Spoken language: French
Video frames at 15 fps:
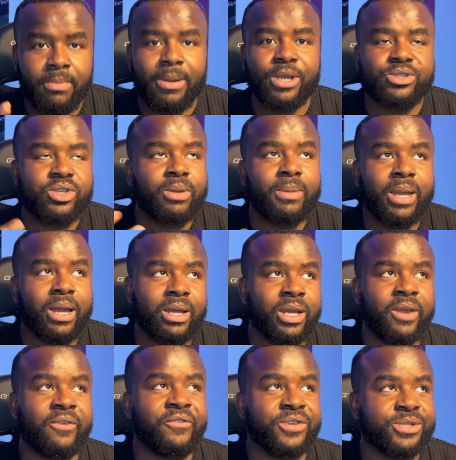Mark Zuckerberg a
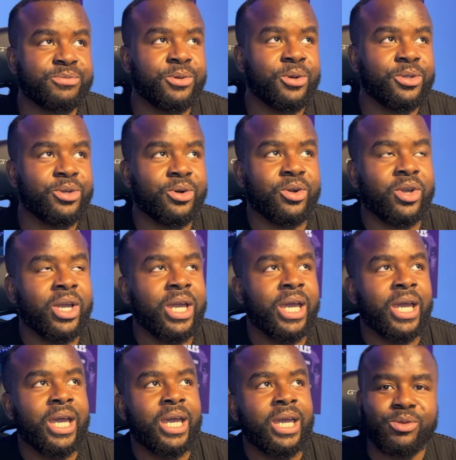créé Facebook, donc
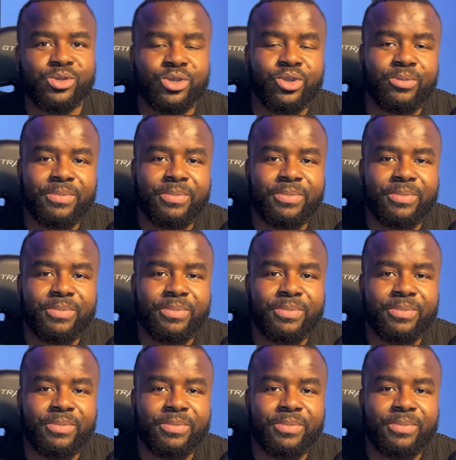besoin de